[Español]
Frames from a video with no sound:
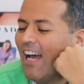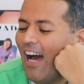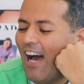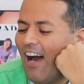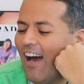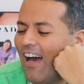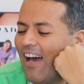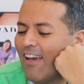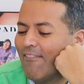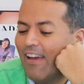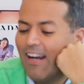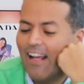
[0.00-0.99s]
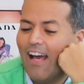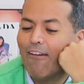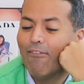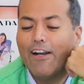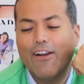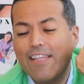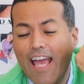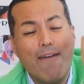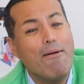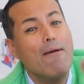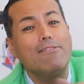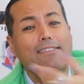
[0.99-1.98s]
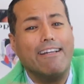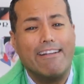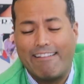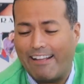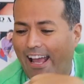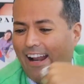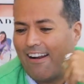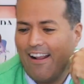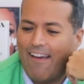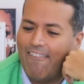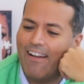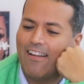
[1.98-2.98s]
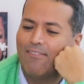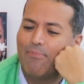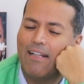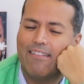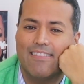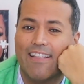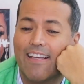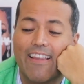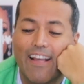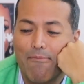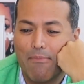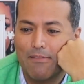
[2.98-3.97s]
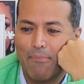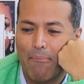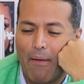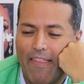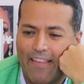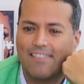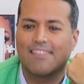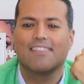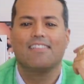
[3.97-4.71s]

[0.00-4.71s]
Ay, verga. Bueno, ya vamos a criticar. A ver, antes de que digan más mamadas.